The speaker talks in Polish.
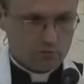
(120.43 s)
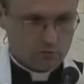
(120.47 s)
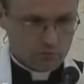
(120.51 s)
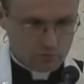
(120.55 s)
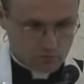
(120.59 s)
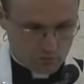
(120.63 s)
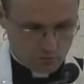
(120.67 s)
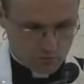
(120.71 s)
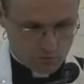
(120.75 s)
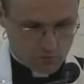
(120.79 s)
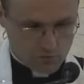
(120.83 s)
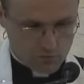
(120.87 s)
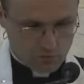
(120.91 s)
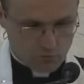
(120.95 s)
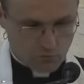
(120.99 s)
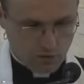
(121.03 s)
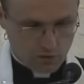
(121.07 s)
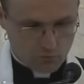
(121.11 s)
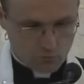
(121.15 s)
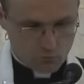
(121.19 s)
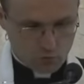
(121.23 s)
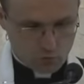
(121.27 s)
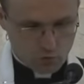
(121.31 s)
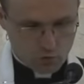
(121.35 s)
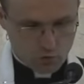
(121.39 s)
to jest
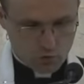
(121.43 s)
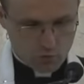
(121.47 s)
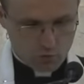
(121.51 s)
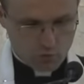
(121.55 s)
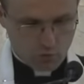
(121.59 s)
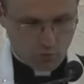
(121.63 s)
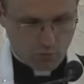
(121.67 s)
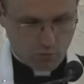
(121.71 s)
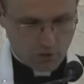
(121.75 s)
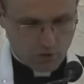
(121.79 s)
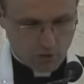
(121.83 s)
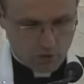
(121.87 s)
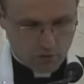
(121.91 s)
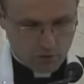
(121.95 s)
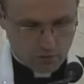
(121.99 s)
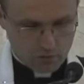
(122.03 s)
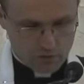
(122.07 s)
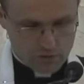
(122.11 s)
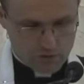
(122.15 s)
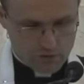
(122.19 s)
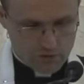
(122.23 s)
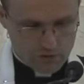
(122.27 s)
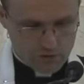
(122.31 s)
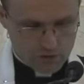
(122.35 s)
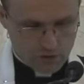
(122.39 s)
Pan Bóg
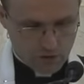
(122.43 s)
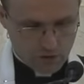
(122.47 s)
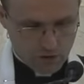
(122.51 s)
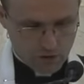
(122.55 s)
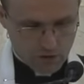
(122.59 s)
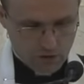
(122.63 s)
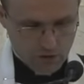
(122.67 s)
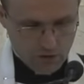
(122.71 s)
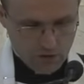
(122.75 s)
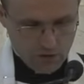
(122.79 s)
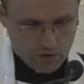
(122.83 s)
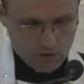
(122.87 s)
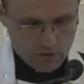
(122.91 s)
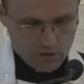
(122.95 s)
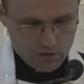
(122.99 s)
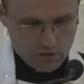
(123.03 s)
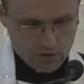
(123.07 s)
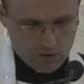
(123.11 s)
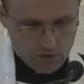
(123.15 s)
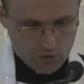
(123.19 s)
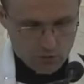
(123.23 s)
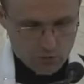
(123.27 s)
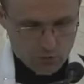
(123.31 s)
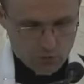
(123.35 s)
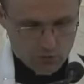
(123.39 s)
pomagający,
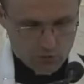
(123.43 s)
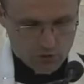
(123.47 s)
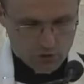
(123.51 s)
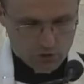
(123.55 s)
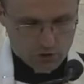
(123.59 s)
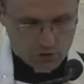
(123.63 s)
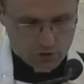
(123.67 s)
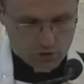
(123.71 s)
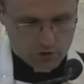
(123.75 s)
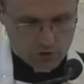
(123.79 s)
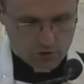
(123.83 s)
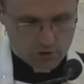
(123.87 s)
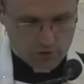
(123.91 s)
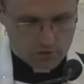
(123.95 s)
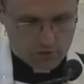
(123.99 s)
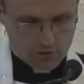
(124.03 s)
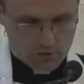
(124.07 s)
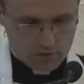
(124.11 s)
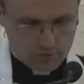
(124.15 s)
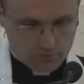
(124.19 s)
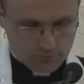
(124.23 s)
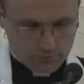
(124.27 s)
jak i również i